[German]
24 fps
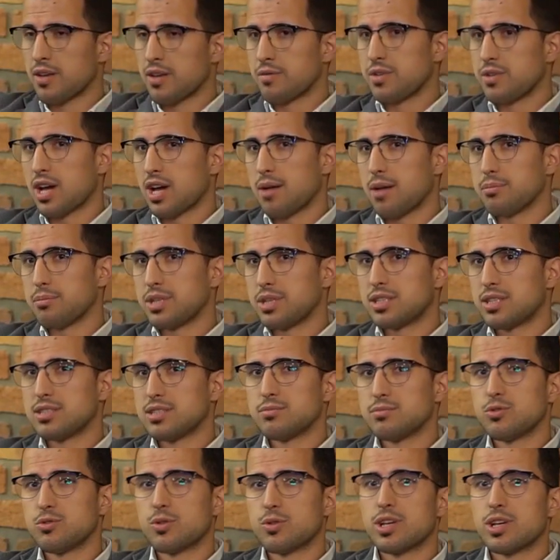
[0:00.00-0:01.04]
Wir haben mit diesem
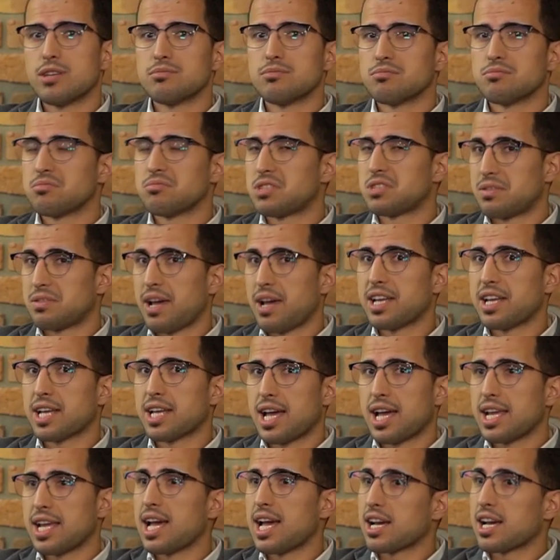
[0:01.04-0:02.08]
Jungen zwei,
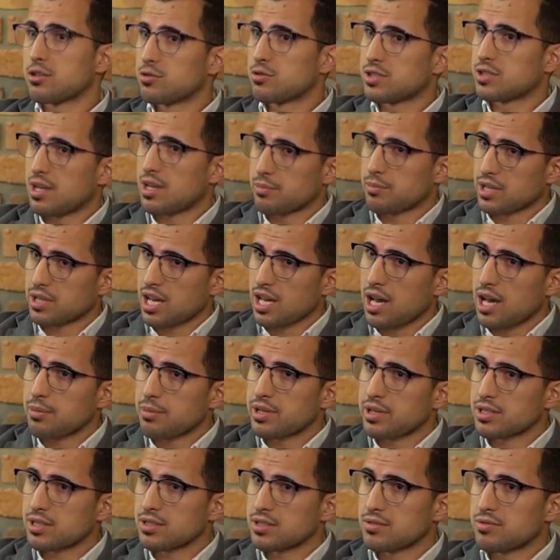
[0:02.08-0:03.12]
drei Jahre
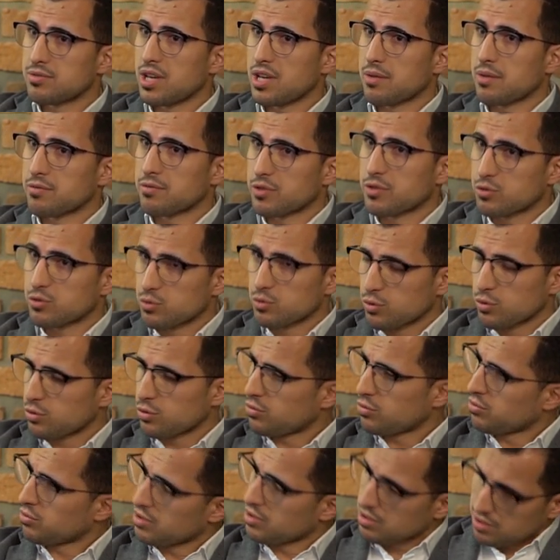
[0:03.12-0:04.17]
zusammengearbeitet. Wir haben versucht,
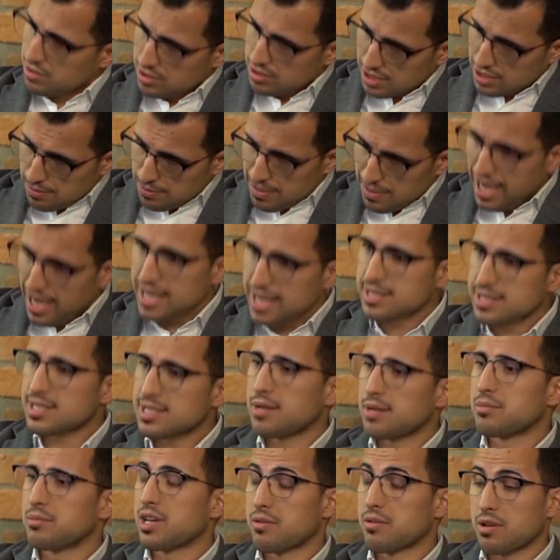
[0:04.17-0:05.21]

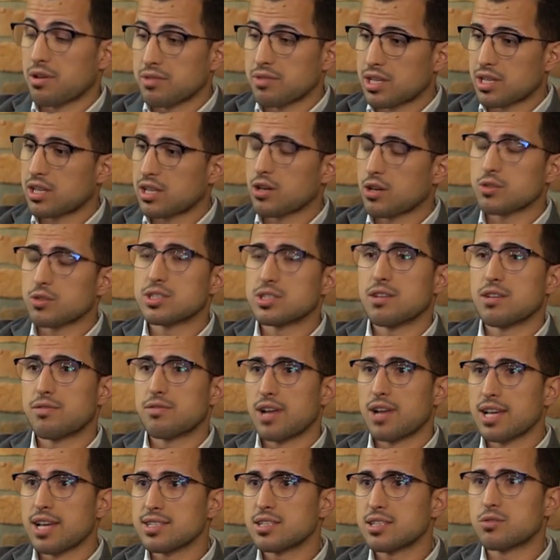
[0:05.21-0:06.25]
gemeinsam, er war wirklich auch sehr
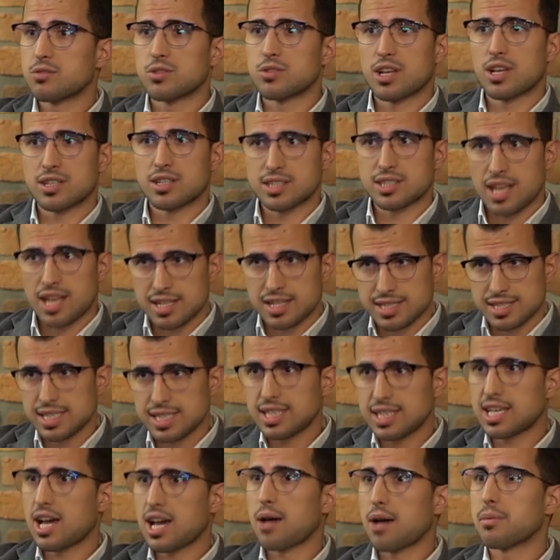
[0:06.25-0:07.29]
fleißig und hat an sich
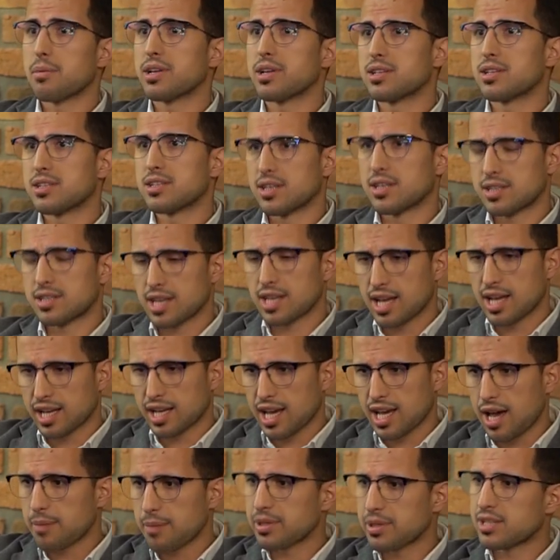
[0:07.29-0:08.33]
gearbeitet, hat daran
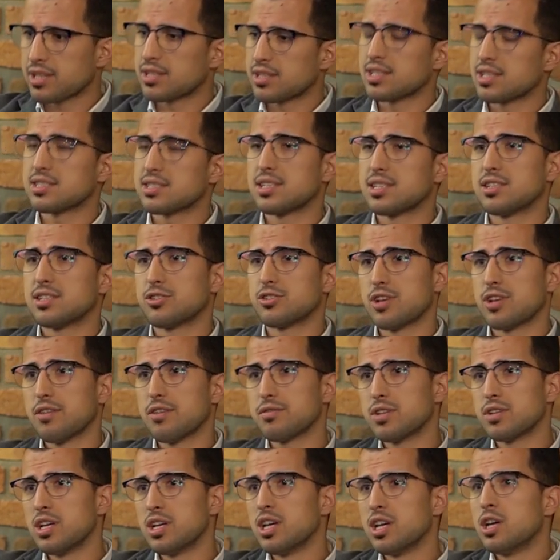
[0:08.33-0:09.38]
gearbeitet, dass er das schafft.
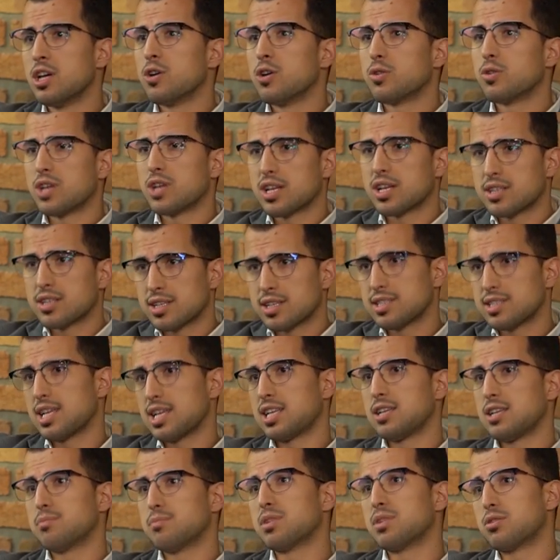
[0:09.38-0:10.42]
Und er hat
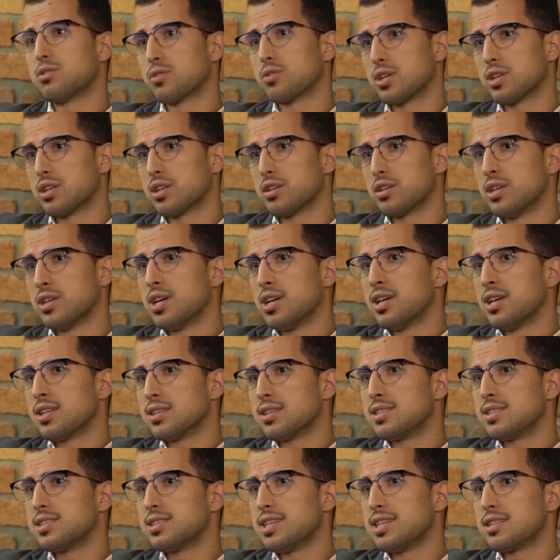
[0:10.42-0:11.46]
tatsächlich maturiert. Das
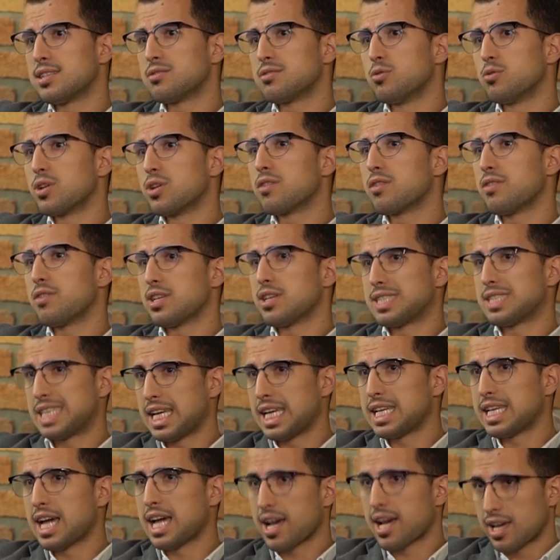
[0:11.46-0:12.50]
ist jetzt ungefähr zehn
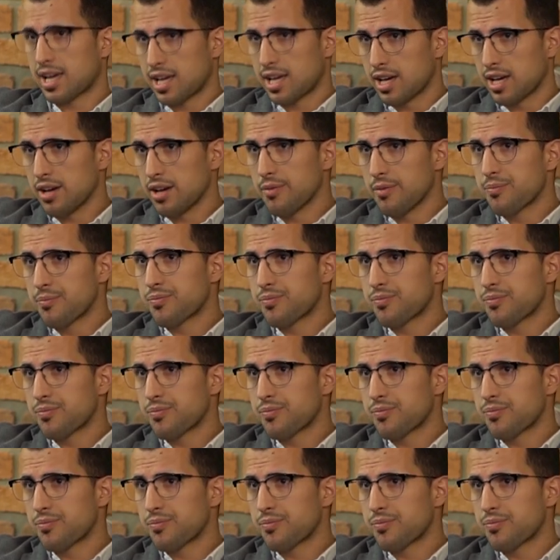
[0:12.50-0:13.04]
Jahre her.